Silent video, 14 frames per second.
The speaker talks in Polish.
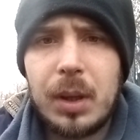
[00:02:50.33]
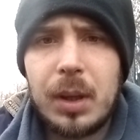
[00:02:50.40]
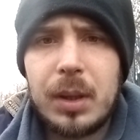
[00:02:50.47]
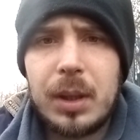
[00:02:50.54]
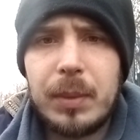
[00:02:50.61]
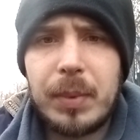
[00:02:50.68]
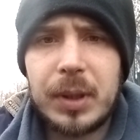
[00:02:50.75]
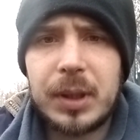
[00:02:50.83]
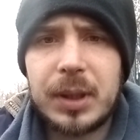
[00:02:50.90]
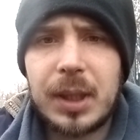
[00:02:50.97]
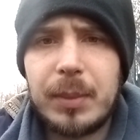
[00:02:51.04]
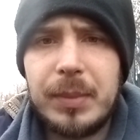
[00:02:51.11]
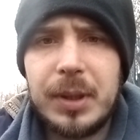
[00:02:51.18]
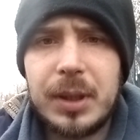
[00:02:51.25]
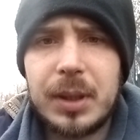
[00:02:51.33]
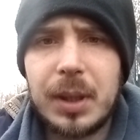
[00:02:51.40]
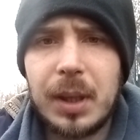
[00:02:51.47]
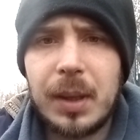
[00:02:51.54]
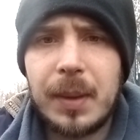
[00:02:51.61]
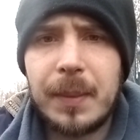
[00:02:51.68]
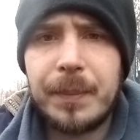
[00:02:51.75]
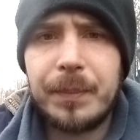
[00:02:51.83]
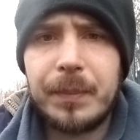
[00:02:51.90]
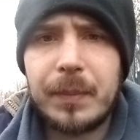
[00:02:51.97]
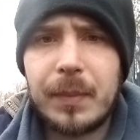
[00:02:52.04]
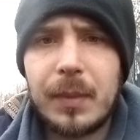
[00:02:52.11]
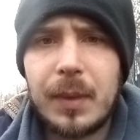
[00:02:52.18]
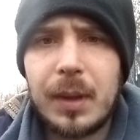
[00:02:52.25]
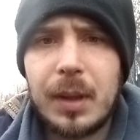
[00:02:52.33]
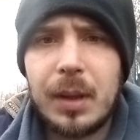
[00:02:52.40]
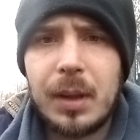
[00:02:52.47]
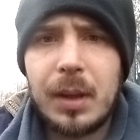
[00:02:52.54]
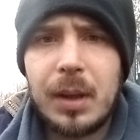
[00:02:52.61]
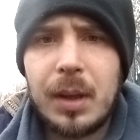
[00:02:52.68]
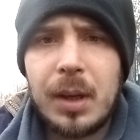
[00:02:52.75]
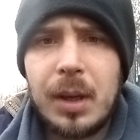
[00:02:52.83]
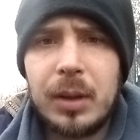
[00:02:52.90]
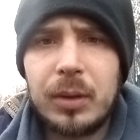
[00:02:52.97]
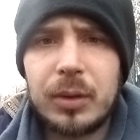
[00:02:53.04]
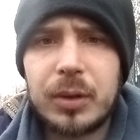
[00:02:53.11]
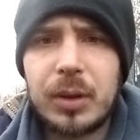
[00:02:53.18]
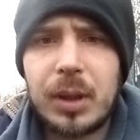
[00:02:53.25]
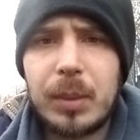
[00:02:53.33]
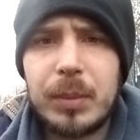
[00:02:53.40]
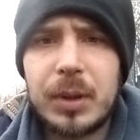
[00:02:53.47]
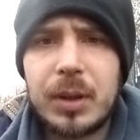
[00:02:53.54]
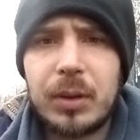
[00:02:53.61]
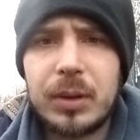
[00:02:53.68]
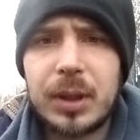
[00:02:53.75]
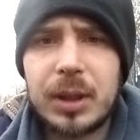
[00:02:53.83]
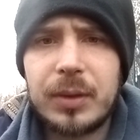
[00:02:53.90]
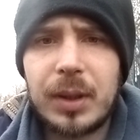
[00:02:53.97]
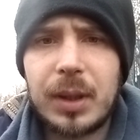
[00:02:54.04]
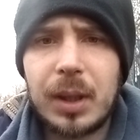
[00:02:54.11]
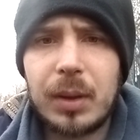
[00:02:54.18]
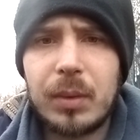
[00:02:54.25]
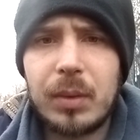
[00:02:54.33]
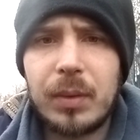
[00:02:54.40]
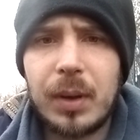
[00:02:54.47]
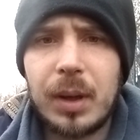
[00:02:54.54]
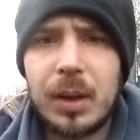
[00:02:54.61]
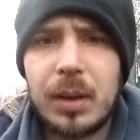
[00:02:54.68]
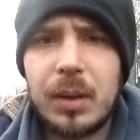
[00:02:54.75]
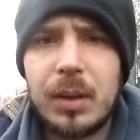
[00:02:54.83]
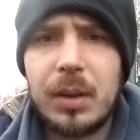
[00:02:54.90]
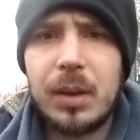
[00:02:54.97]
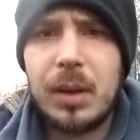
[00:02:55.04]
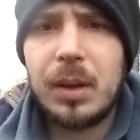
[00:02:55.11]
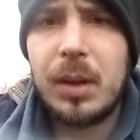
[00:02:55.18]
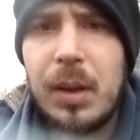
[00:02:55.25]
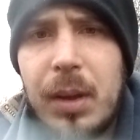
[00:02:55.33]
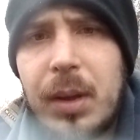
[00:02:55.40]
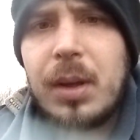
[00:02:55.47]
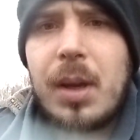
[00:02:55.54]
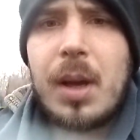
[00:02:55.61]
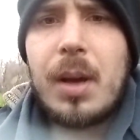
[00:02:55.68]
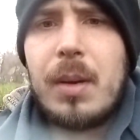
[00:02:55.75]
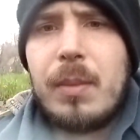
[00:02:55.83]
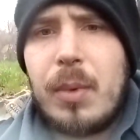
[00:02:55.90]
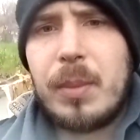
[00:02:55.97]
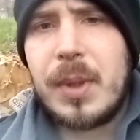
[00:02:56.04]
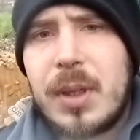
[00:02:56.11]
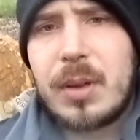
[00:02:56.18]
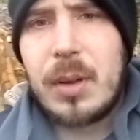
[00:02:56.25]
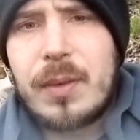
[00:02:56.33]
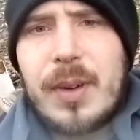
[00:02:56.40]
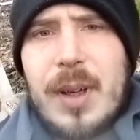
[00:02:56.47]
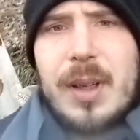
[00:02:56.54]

I będzie zajebiście. No szkoda mi końca świata kurwa. Bo mi kurwa...